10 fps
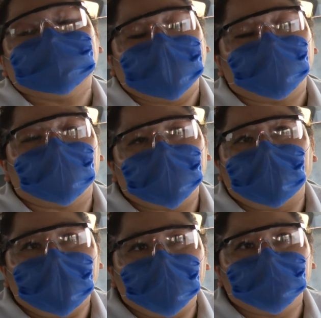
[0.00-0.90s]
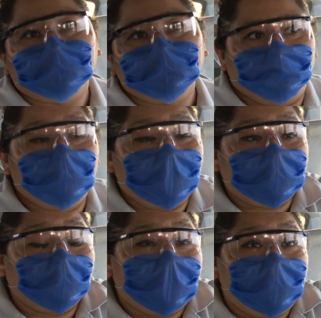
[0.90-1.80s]
centro de trabajo. Yo me
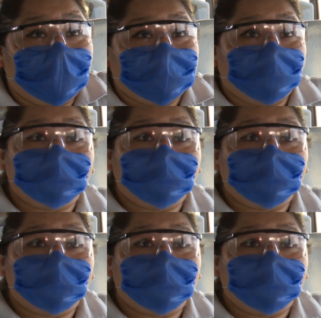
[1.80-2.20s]
tengo que levantar